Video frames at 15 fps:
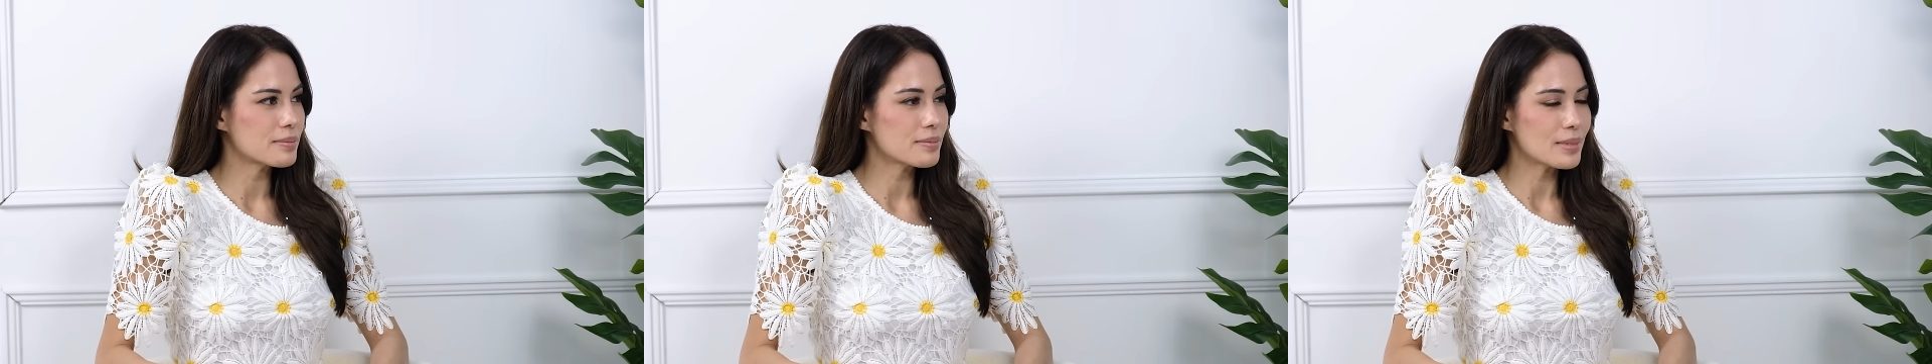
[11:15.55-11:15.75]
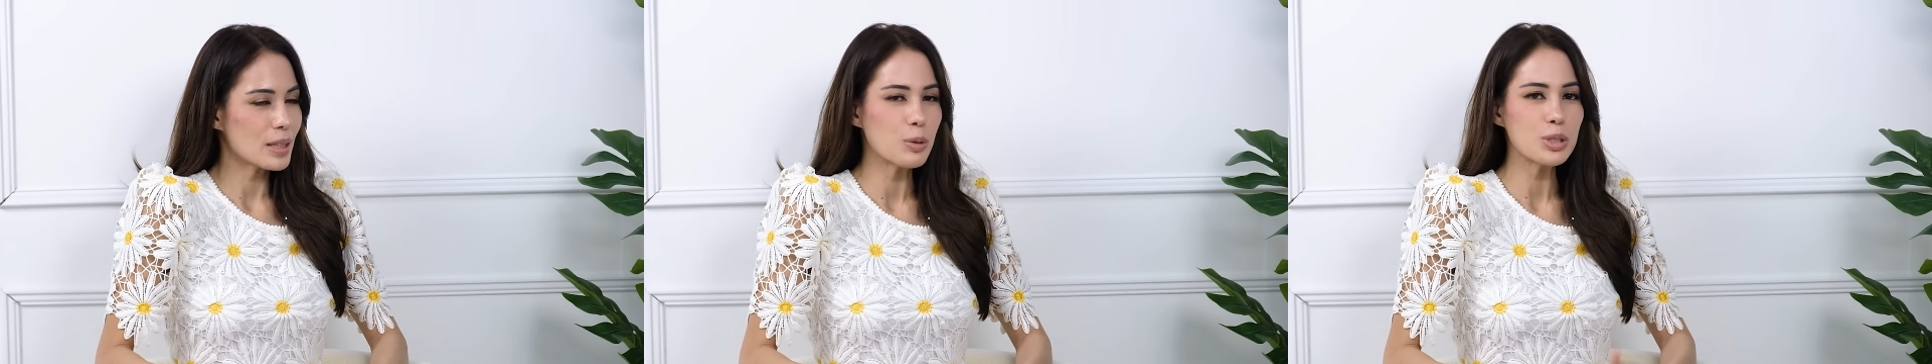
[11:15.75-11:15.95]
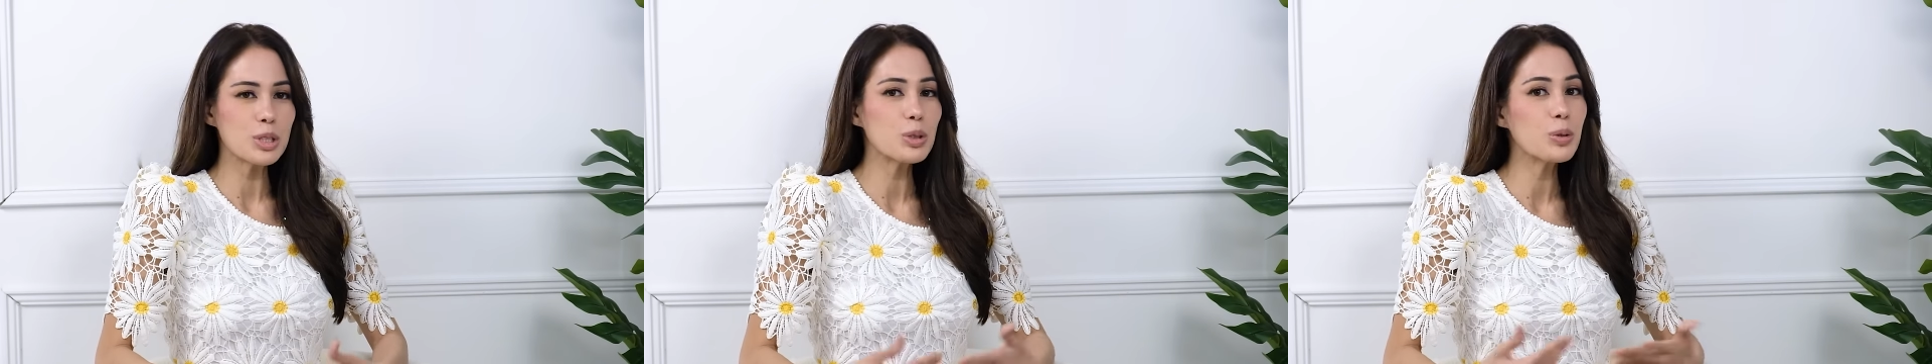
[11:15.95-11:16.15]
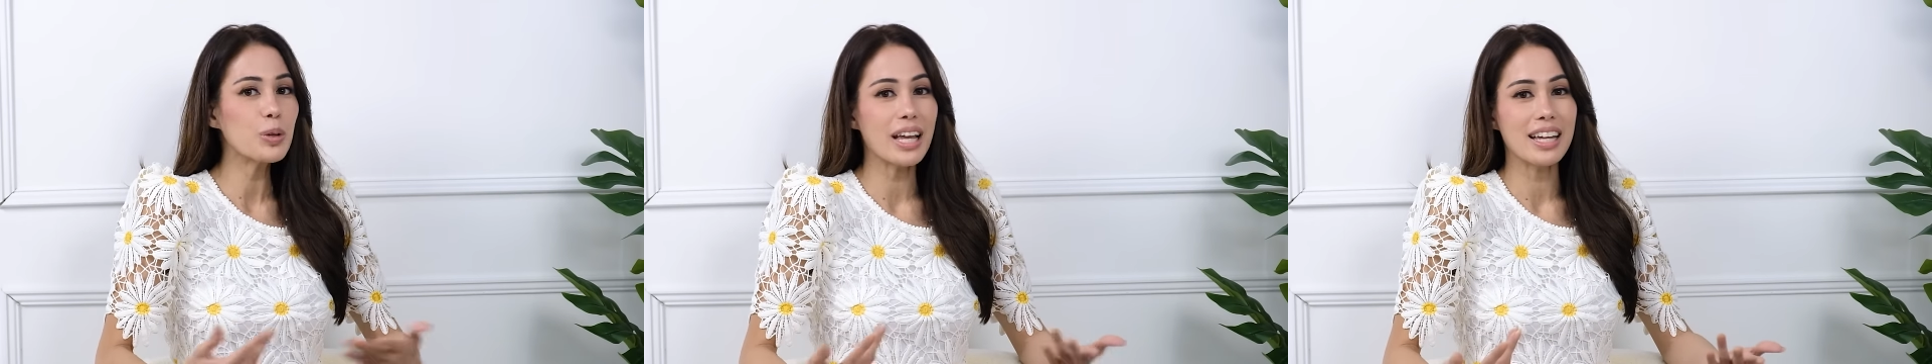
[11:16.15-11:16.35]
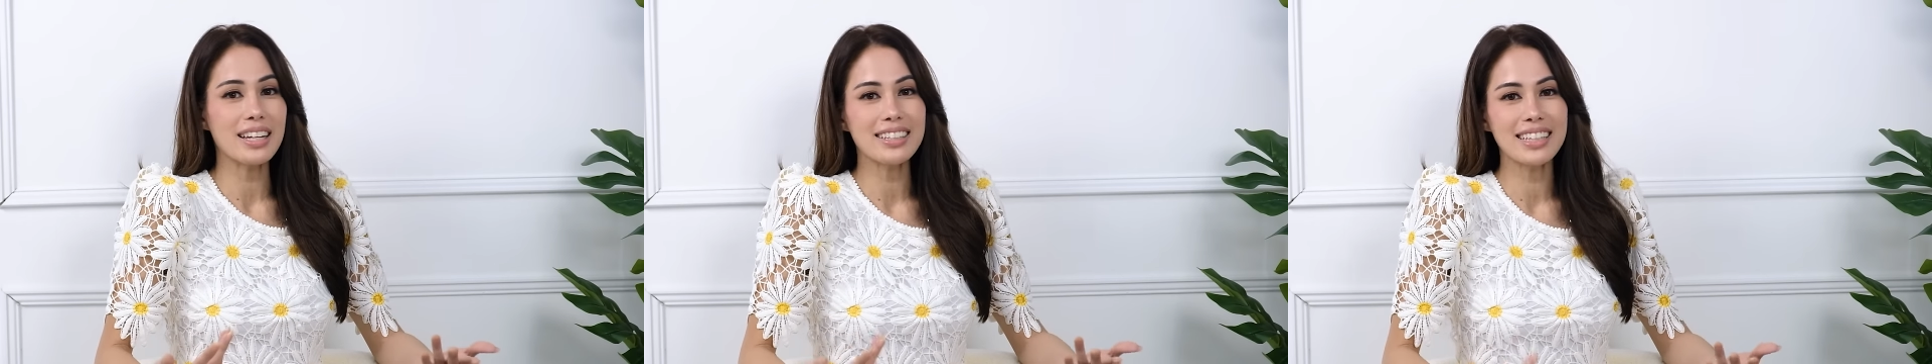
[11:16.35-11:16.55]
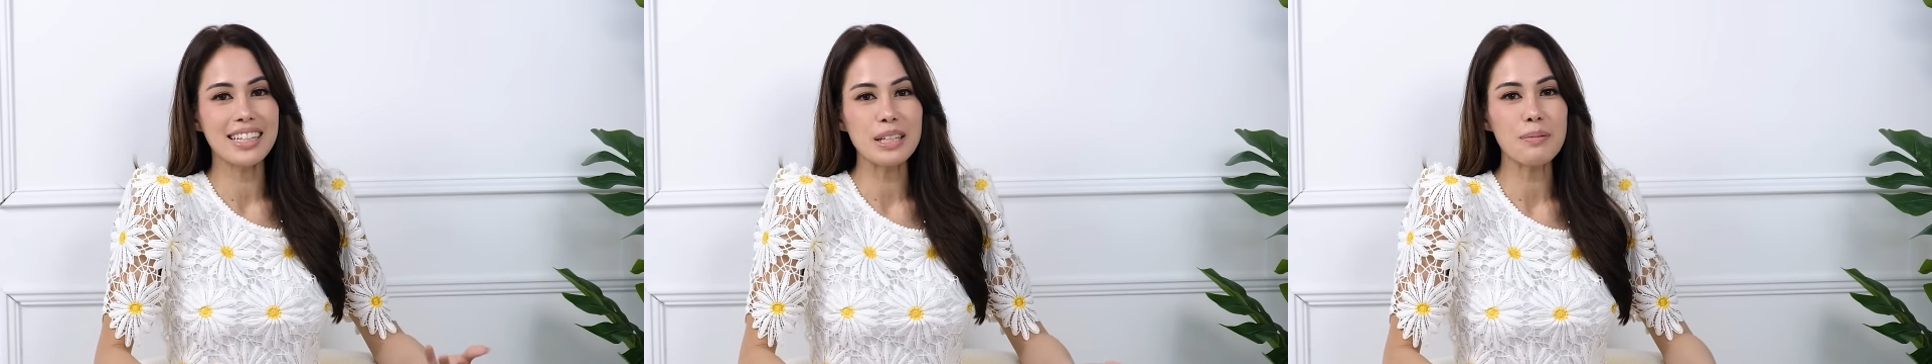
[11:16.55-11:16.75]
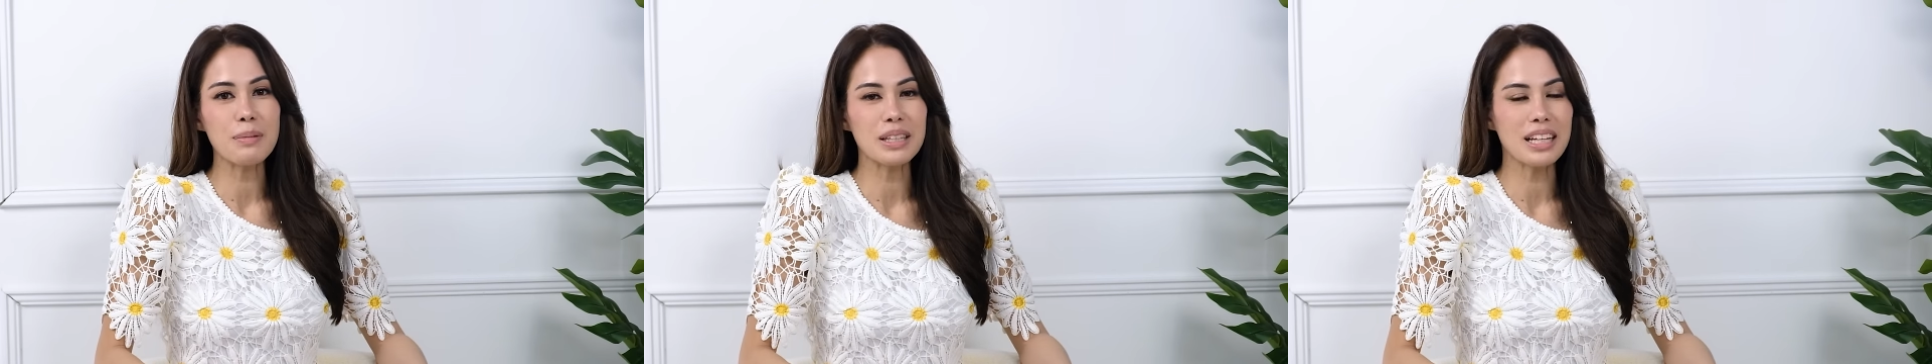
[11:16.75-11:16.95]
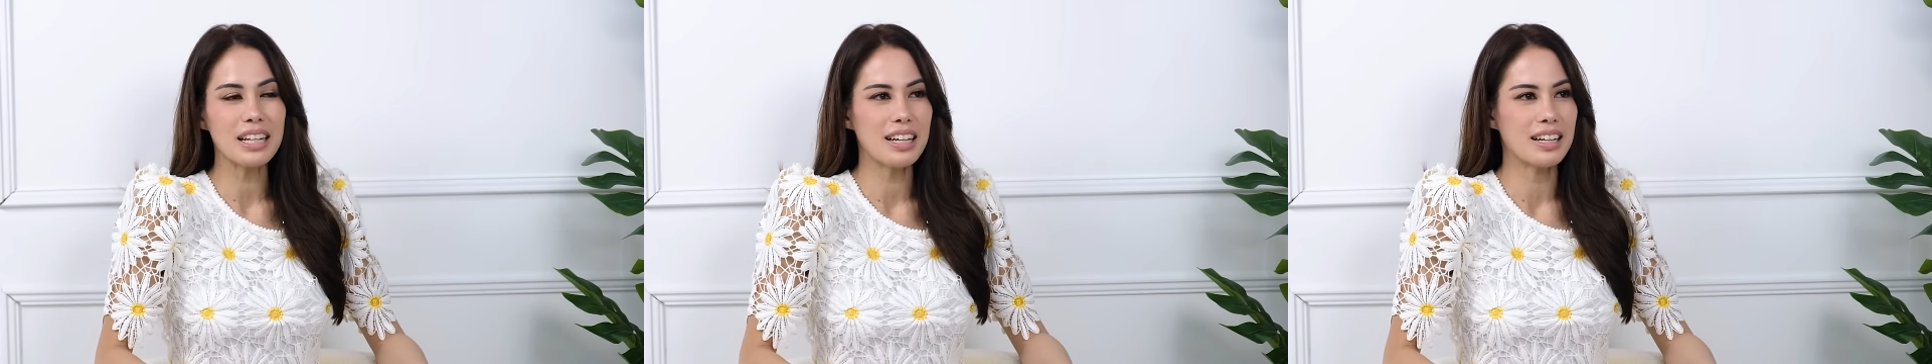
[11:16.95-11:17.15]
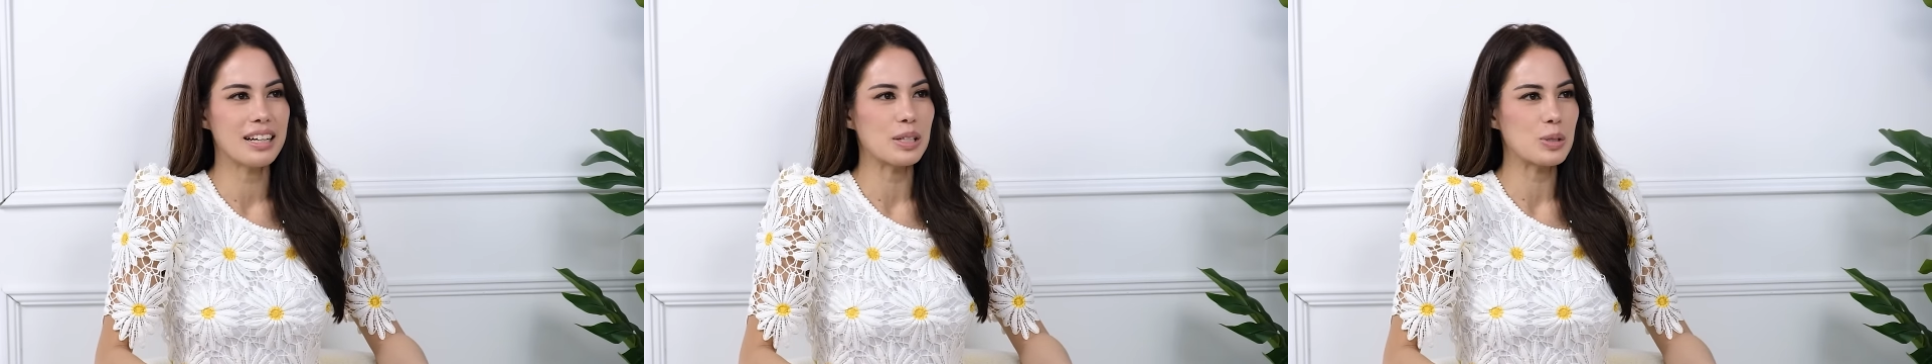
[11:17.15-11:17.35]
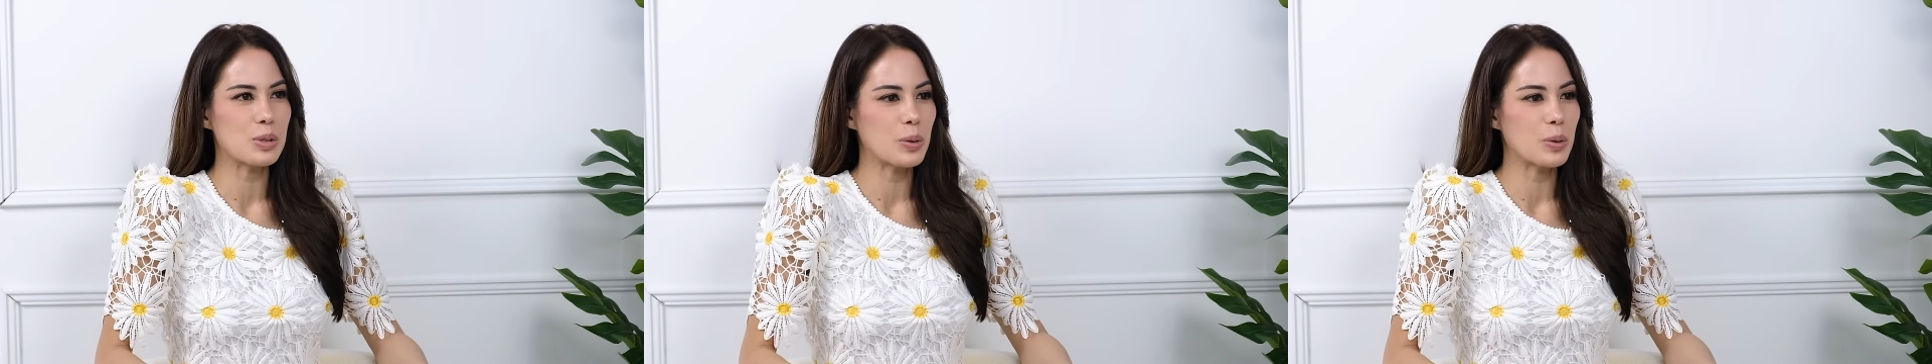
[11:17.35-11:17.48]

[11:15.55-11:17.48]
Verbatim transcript: Mm-hmm. I wasn't doing anything naman talaga.